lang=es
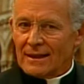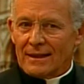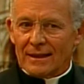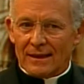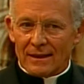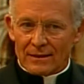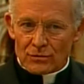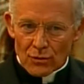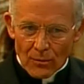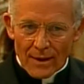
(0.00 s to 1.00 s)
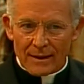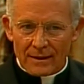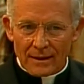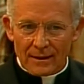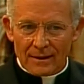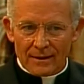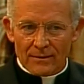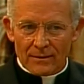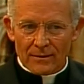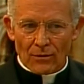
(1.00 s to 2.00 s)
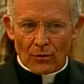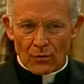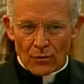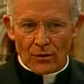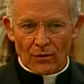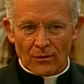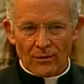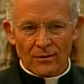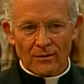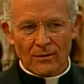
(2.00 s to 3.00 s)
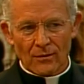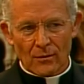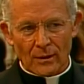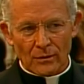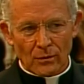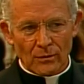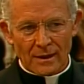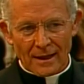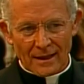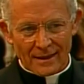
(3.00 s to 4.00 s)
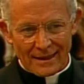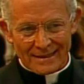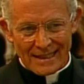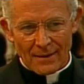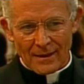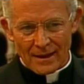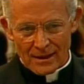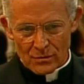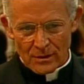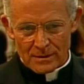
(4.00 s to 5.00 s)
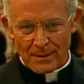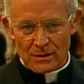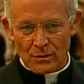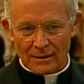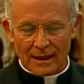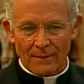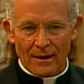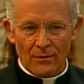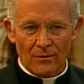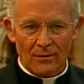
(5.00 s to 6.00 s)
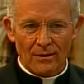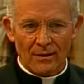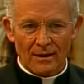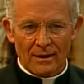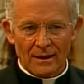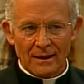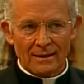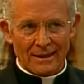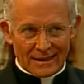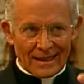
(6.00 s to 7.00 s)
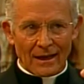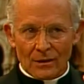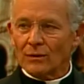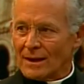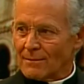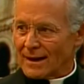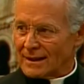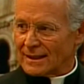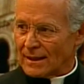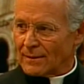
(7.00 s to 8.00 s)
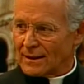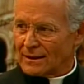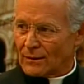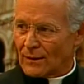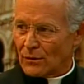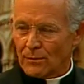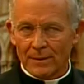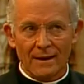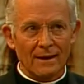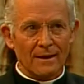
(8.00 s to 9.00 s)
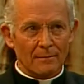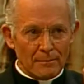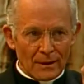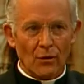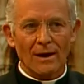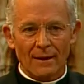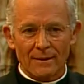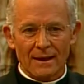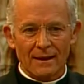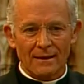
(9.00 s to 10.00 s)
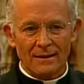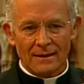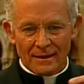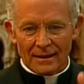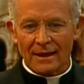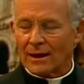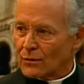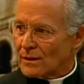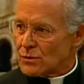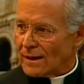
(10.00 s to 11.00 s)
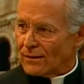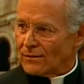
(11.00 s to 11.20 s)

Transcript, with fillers: Y su muerte ocurrió cuando un día entraba a su despacho de trabajo, tenía ahí una imagen de la Virgen de Guadalupe, miró a la Virgen y cayó al suelo.